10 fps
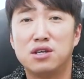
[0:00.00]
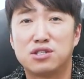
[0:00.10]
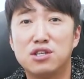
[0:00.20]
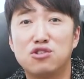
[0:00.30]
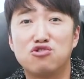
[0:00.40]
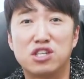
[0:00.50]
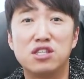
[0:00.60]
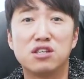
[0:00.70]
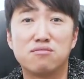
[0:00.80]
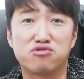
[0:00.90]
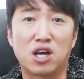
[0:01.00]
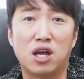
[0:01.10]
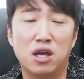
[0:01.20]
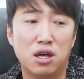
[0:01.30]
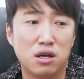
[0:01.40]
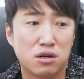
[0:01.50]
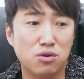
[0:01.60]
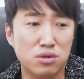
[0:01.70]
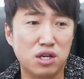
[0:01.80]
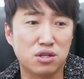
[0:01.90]
진규, 진등, 부자. 그
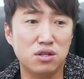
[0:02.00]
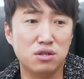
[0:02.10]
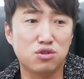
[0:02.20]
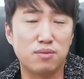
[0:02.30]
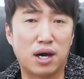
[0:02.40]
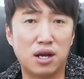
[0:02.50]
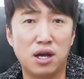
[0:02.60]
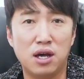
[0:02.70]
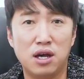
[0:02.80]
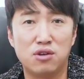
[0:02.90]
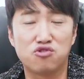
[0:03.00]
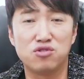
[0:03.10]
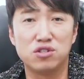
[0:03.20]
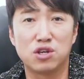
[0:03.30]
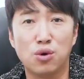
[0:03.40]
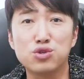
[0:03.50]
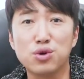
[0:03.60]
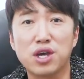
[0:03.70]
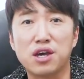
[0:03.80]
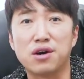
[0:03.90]
동네에서는 좀 알아주는 이제
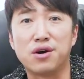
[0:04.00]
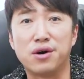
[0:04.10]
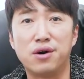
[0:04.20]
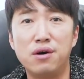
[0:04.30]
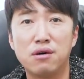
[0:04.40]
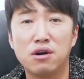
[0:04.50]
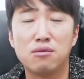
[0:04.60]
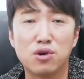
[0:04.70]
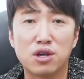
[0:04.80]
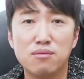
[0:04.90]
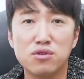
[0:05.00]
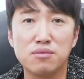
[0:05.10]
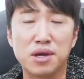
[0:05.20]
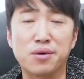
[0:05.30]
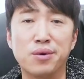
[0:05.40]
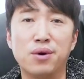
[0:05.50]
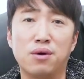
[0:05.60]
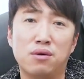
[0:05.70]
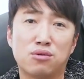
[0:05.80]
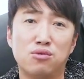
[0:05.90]
호족이에요. 어? 그 뭐 힘도 좀 있고
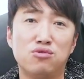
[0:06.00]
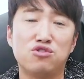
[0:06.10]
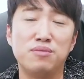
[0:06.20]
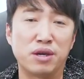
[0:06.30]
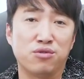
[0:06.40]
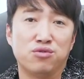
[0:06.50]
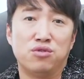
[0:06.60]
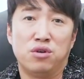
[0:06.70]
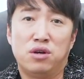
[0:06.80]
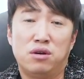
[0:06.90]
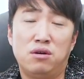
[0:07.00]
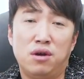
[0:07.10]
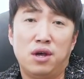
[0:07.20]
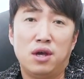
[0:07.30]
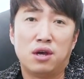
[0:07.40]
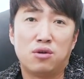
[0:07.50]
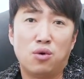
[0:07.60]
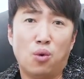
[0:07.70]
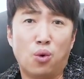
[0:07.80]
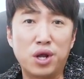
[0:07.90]
어? 돈도 좀 있고 어? 그리고
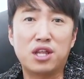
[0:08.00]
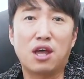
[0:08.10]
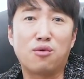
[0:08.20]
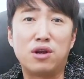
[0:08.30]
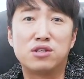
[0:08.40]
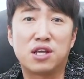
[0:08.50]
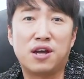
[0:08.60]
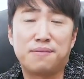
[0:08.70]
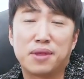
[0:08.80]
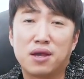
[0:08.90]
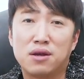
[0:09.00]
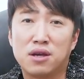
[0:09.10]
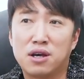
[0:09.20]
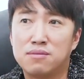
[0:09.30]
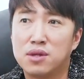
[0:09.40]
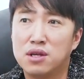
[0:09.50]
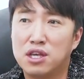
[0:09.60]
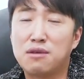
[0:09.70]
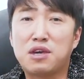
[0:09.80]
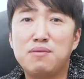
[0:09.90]
오래된 관리잖아. 그러니까
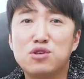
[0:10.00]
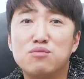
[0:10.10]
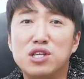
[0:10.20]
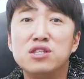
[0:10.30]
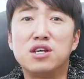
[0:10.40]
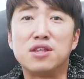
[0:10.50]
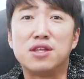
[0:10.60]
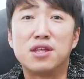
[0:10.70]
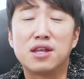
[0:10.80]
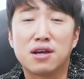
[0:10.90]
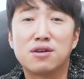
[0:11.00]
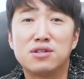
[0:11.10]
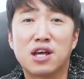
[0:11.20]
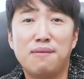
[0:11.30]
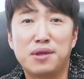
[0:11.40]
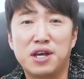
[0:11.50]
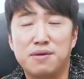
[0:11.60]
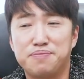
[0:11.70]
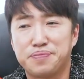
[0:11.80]
입김이 좀 있는 음? 그런 사람들이야.